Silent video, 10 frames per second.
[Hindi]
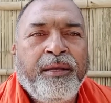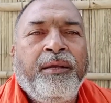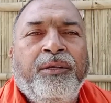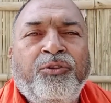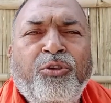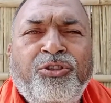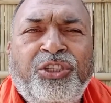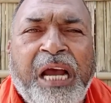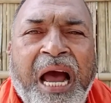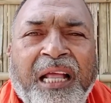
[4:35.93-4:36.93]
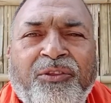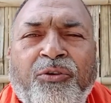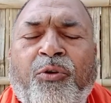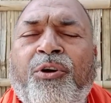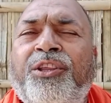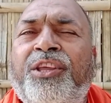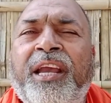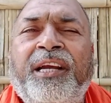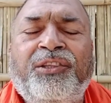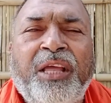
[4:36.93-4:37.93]
तो जात कोई
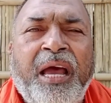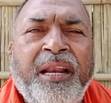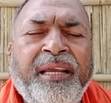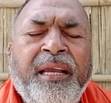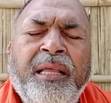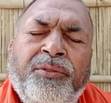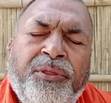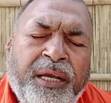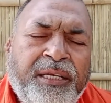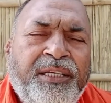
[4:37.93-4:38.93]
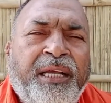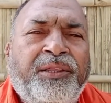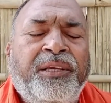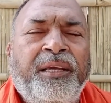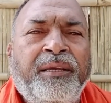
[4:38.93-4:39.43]
देखता नहीं है दिख जाती है